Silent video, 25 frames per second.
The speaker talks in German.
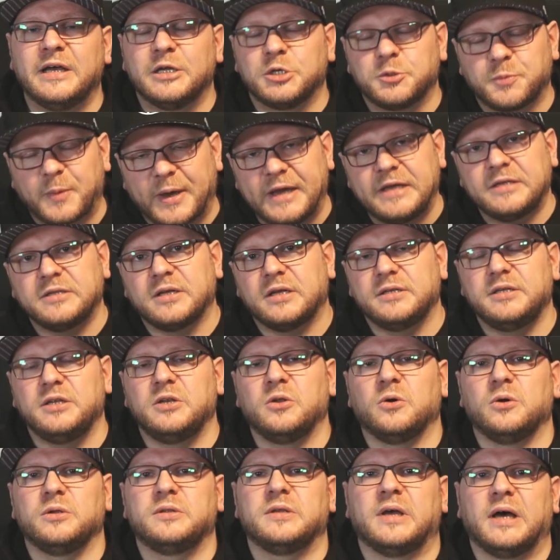Sprecht da die
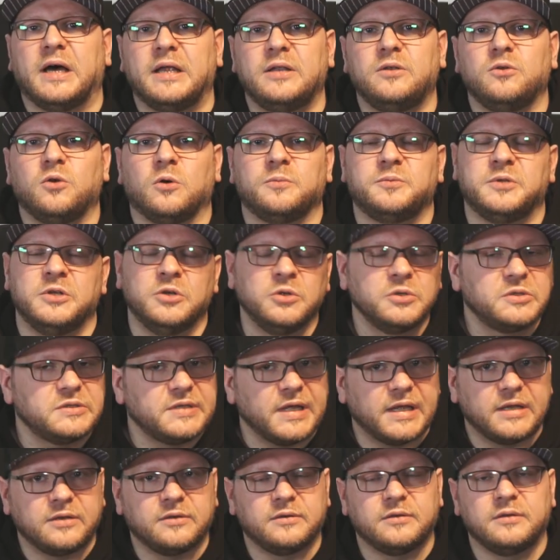Leute an, ob sie
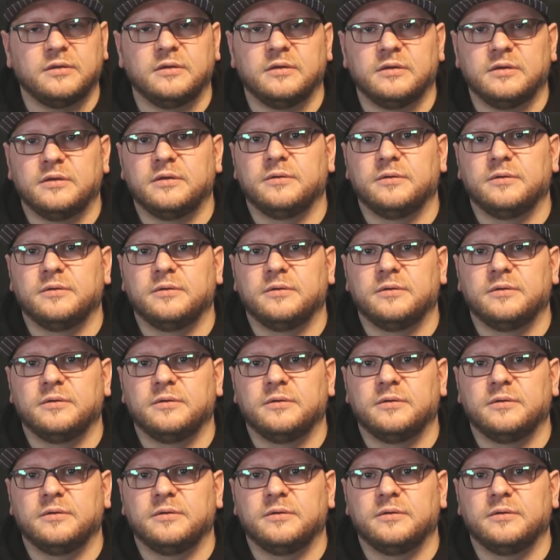Lust hätten,